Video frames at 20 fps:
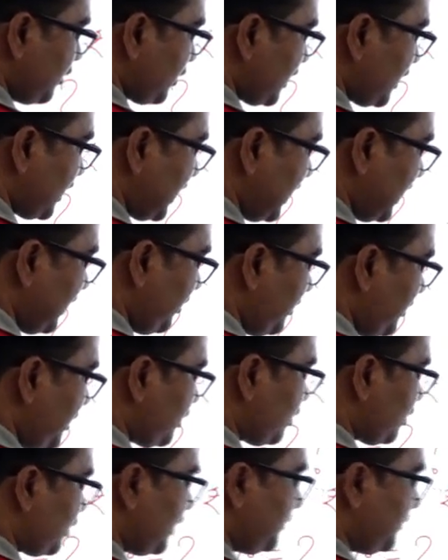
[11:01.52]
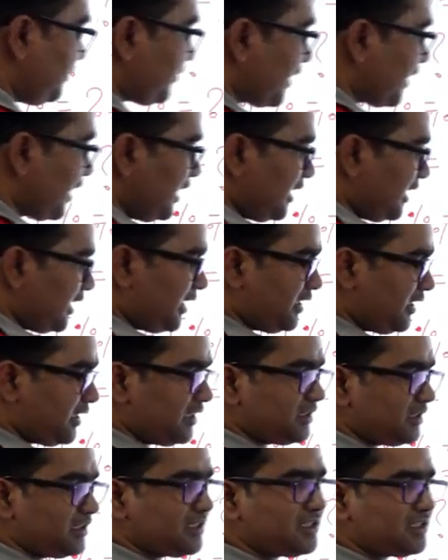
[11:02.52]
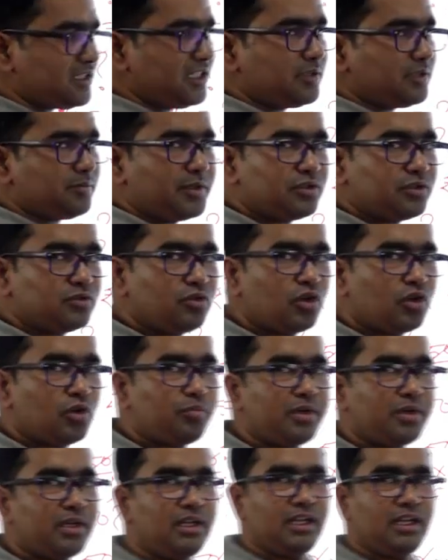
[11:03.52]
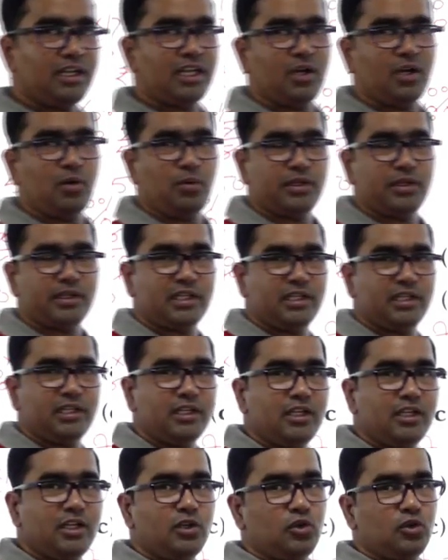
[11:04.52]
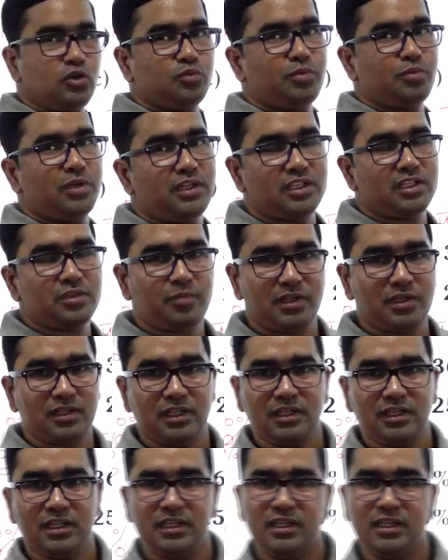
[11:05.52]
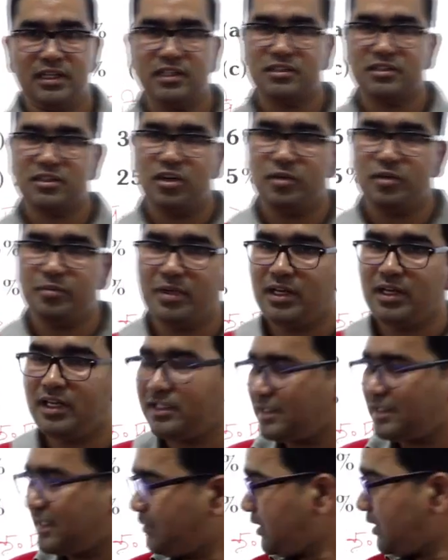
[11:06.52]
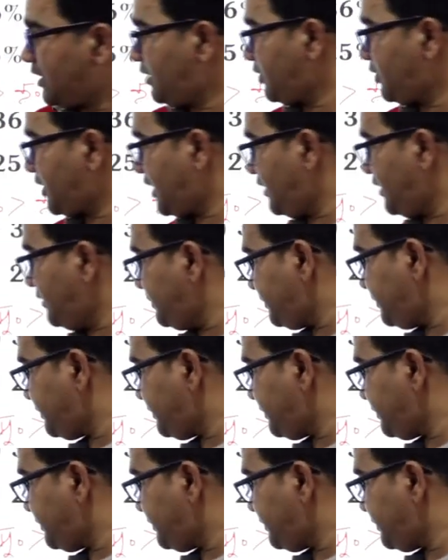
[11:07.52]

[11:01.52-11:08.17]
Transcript: तो कितने में बेचोगे यानी कि जिस चीज़ पर सौ रुपये लिखे हुए थे उस पर दस परसेंट का यदि डिस्काउंट मिल रहा है इसका मतलब क्या